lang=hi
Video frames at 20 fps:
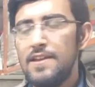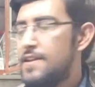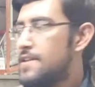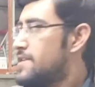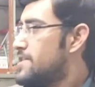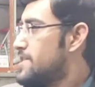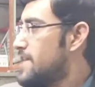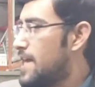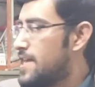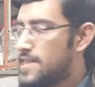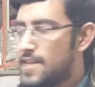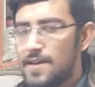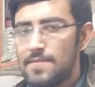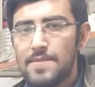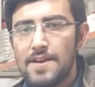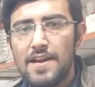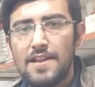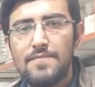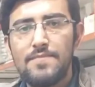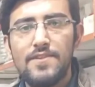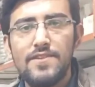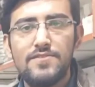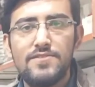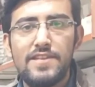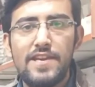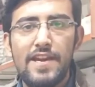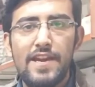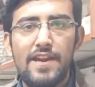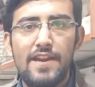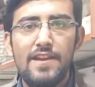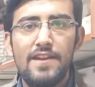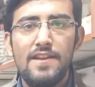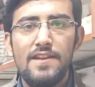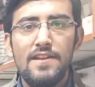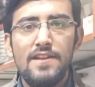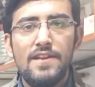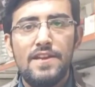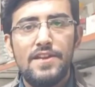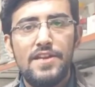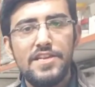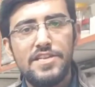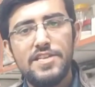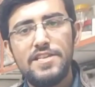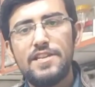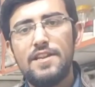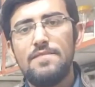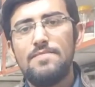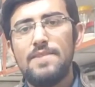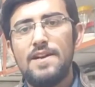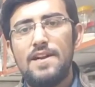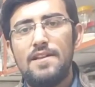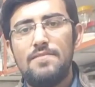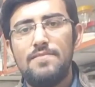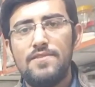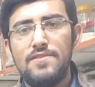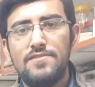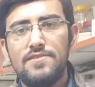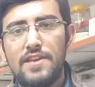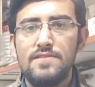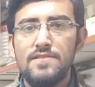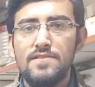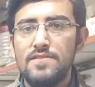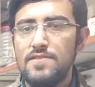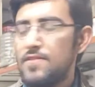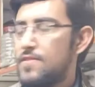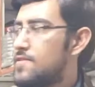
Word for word: सादा माल भी होता है डिजिटल माल भी होता है